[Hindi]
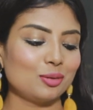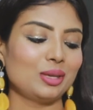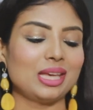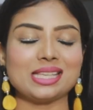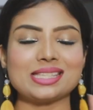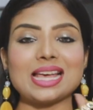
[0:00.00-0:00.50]
तो
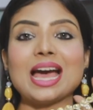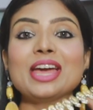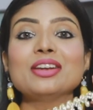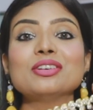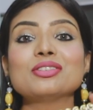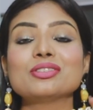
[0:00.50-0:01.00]
येस
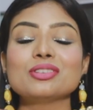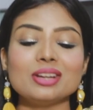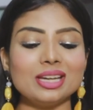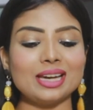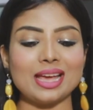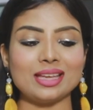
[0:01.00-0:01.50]
आई
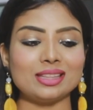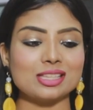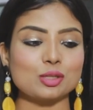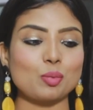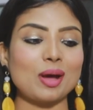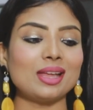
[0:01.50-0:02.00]
रियली लाइक
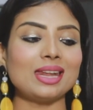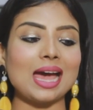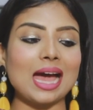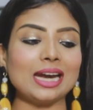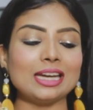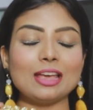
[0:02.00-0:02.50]
दिस वन
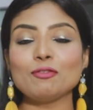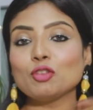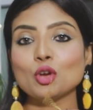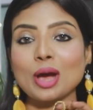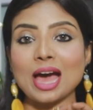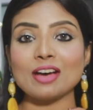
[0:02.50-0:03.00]
एंड
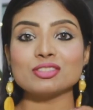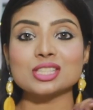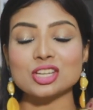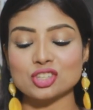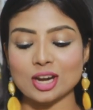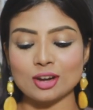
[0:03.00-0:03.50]
इफ़ यू हैव
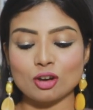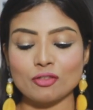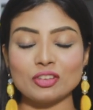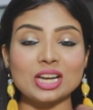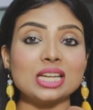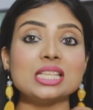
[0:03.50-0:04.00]
सच काइंड
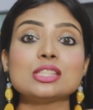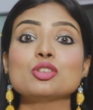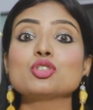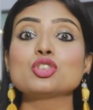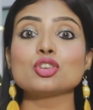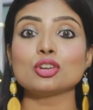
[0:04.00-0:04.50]
ऑफ नेकलेस
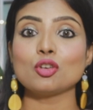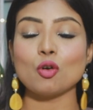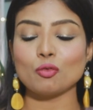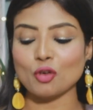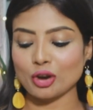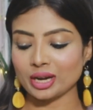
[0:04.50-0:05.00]
यू शुड
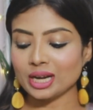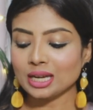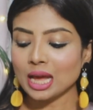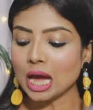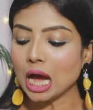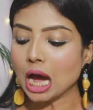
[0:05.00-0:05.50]
गो फॉर
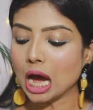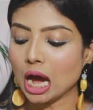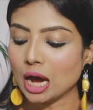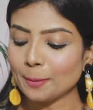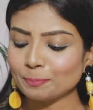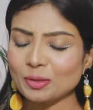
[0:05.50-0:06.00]
इट
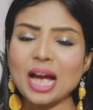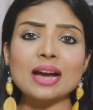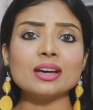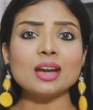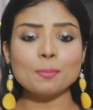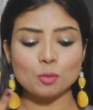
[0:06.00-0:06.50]

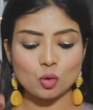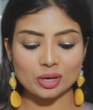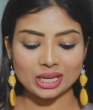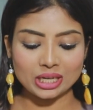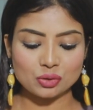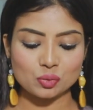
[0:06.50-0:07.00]
अगर आप
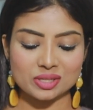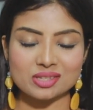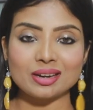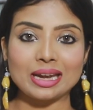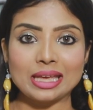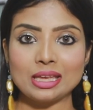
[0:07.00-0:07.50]
गोल्डन
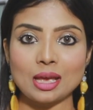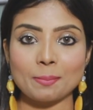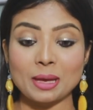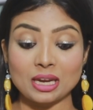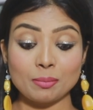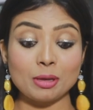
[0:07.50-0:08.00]
इंटरेस्टेड नहीं है
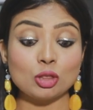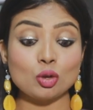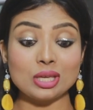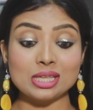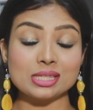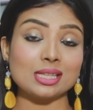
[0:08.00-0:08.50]
पहने में
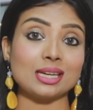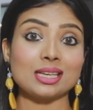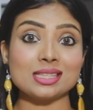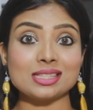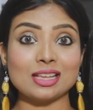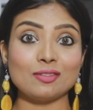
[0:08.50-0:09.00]
तो इस तरह
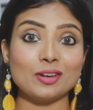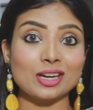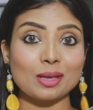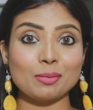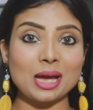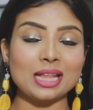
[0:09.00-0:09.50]
के
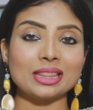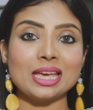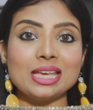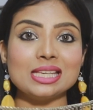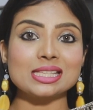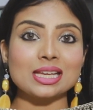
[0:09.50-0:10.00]
सिल्वर के भी आते
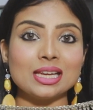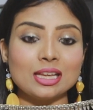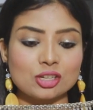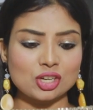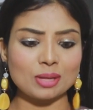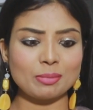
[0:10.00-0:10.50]
हैं इसका
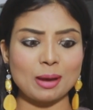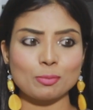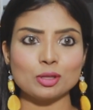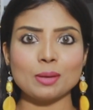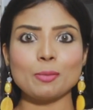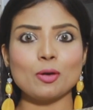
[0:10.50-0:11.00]
लिंक शायद मैं
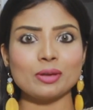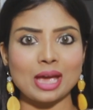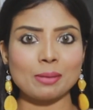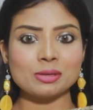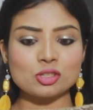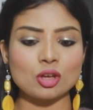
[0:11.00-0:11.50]
आपको दे पाऊंगी
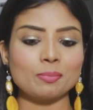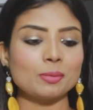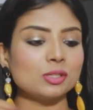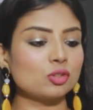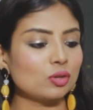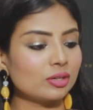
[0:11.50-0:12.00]
अमेजोन
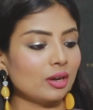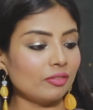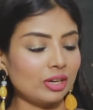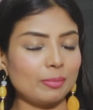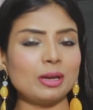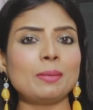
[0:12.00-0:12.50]
पे ज्वेलरी
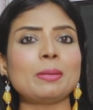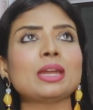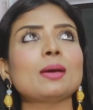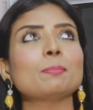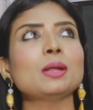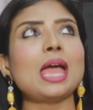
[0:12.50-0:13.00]
अवेलेबल है
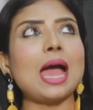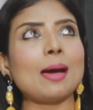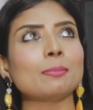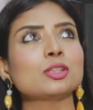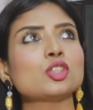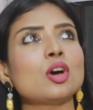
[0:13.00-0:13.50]
मैंने अपने
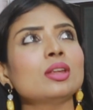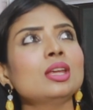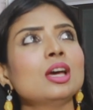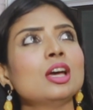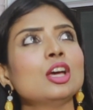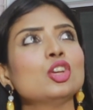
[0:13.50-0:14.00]

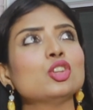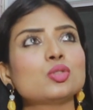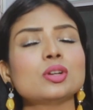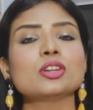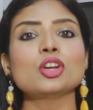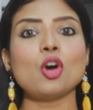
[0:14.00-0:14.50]
अमेजोन
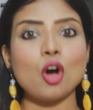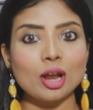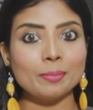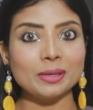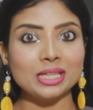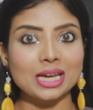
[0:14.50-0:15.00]
ज्वेलरी
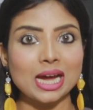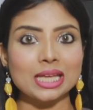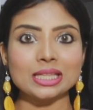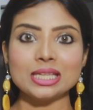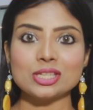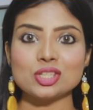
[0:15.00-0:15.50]
हॉल में
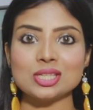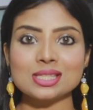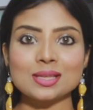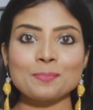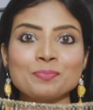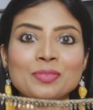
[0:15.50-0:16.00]
दिखाया था ये
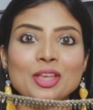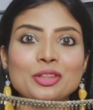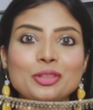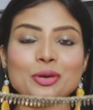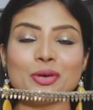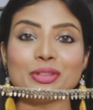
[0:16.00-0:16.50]
चीज़
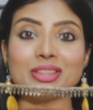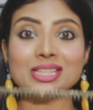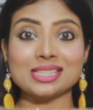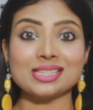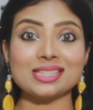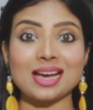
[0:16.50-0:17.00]
तो
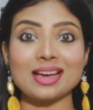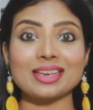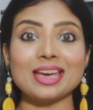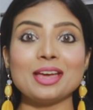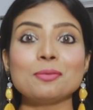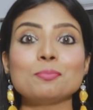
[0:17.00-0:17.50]
दिस इज
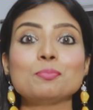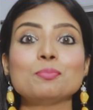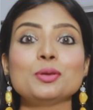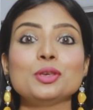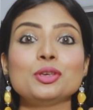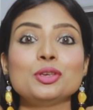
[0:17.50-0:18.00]
अगेन
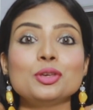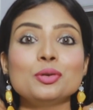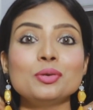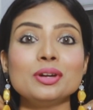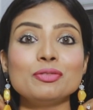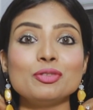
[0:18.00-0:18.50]

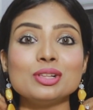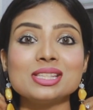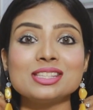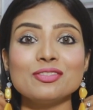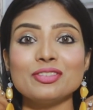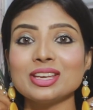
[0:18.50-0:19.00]
ब्यूटीफुल
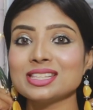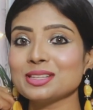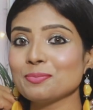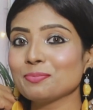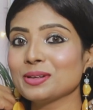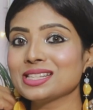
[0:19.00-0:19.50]
सिर्फ एक
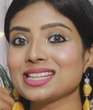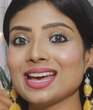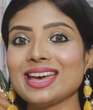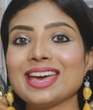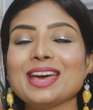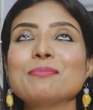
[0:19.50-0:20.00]
सिंपल सा
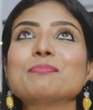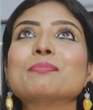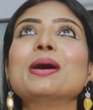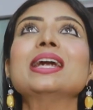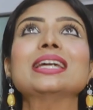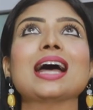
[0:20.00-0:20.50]
है
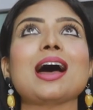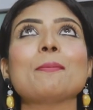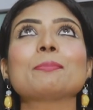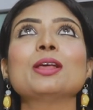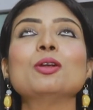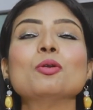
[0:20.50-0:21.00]
बट
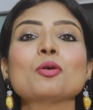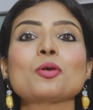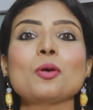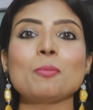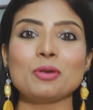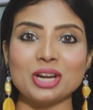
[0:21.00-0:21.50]
आपके
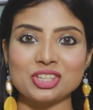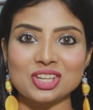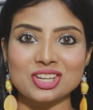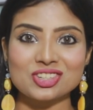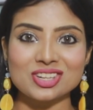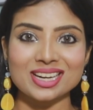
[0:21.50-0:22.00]
लुक को पूरा
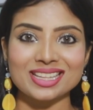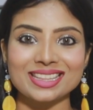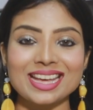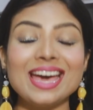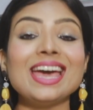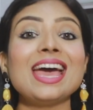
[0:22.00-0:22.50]
चेंज कर
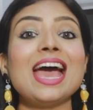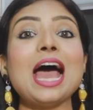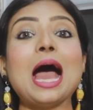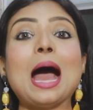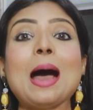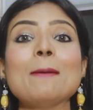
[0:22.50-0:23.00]
देता है
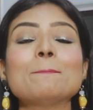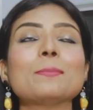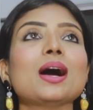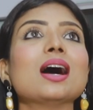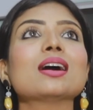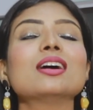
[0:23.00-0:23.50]

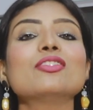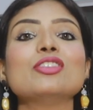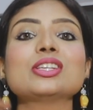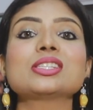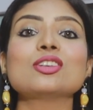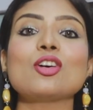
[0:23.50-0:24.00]
आप अगर
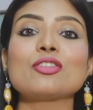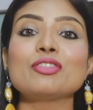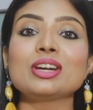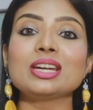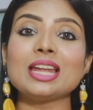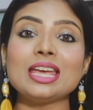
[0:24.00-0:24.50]
वेस्टर्न
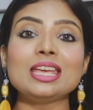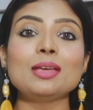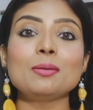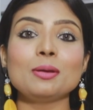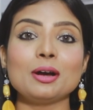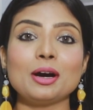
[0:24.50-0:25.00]
आउटफिट
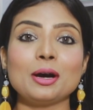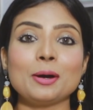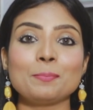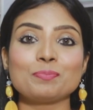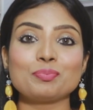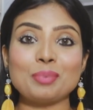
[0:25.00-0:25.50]
नहीं
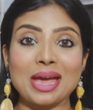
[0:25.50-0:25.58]
um,